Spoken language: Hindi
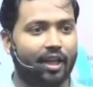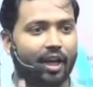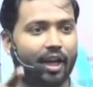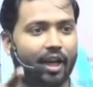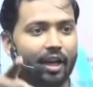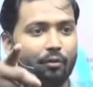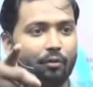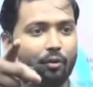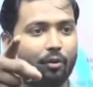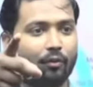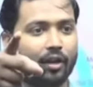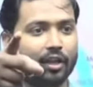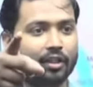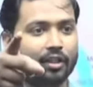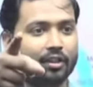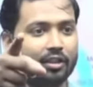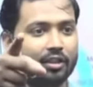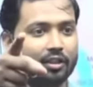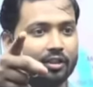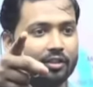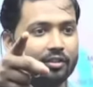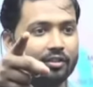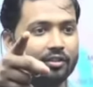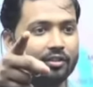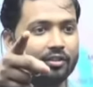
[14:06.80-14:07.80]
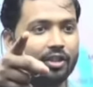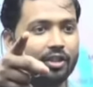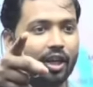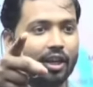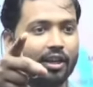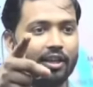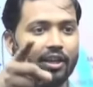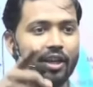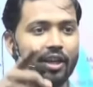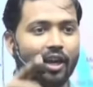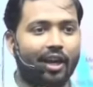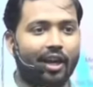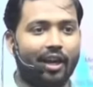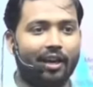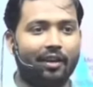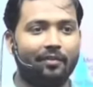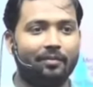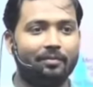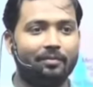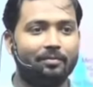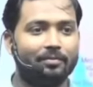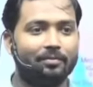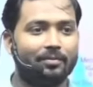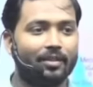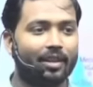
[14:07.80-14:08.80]
है वो व्यक्ति यही है
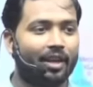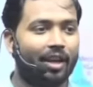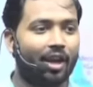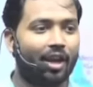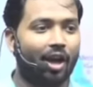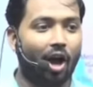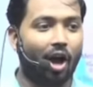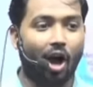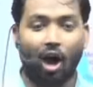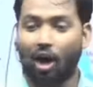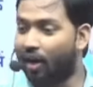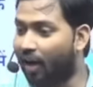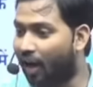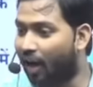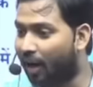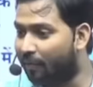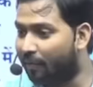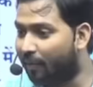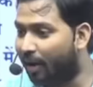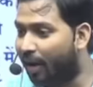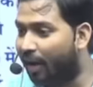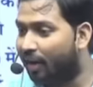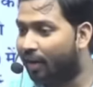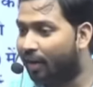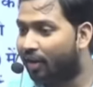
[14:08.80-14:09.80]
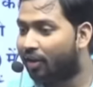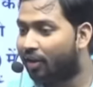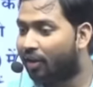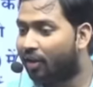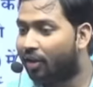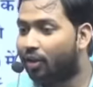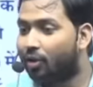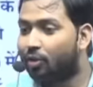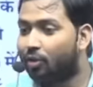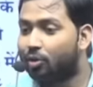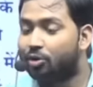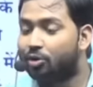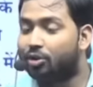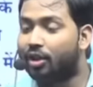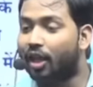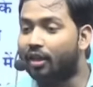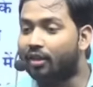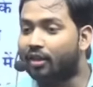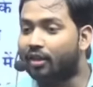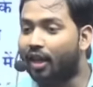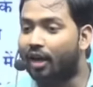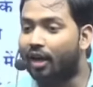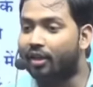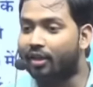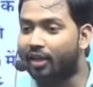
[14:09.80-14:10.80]
अरे हमारा
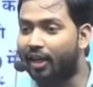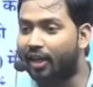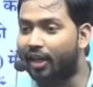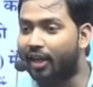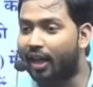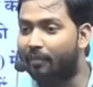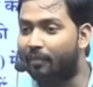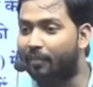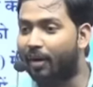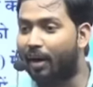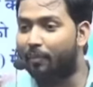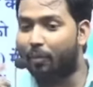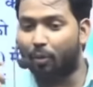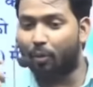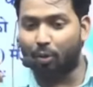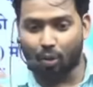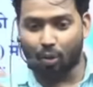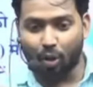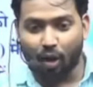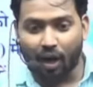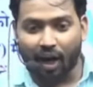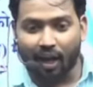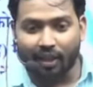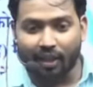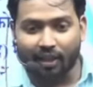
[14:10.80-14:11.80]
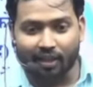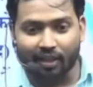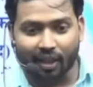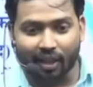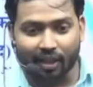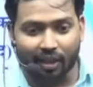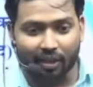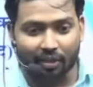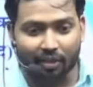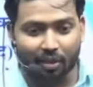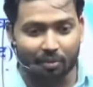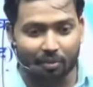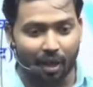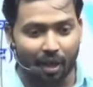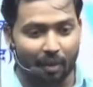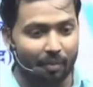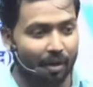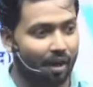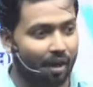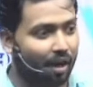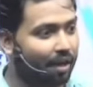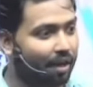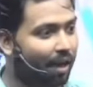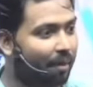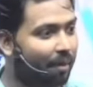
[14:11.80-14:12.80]
जलता ट्रेन हमारा फोटो लगा देता था सब यहाँ पे
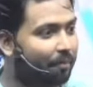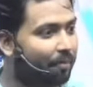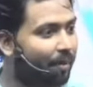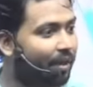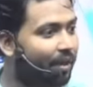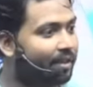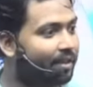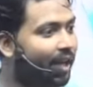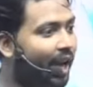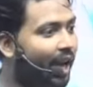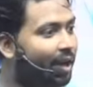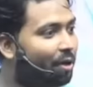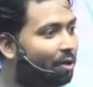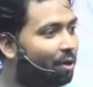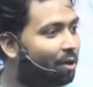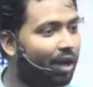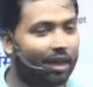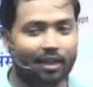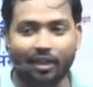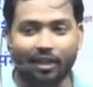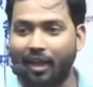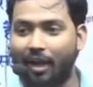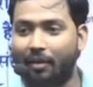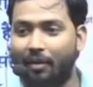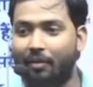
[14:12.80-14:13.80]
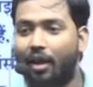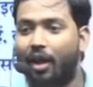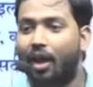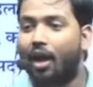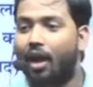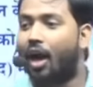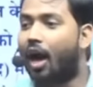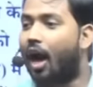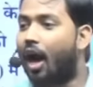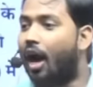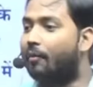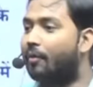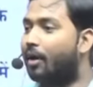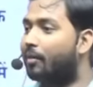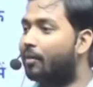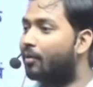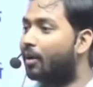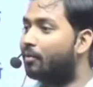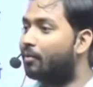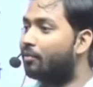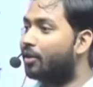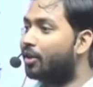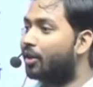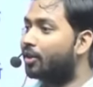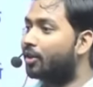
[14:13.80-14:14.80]
अरे हम परेशान हो गए थे हमारे
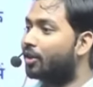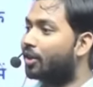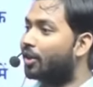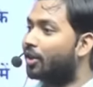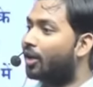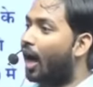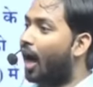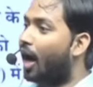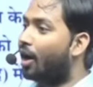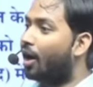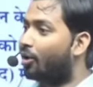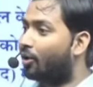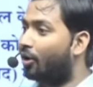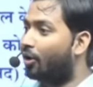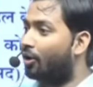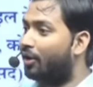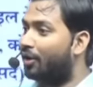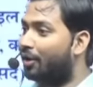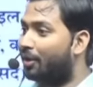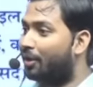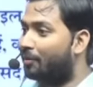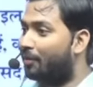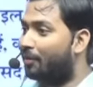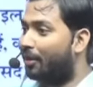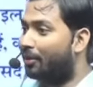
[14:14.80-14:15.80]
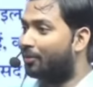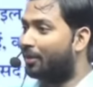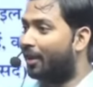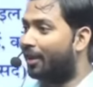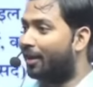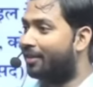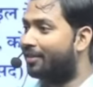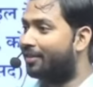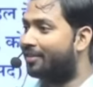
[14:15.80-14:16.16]
मम्मी कहती का कैले रे बबुआ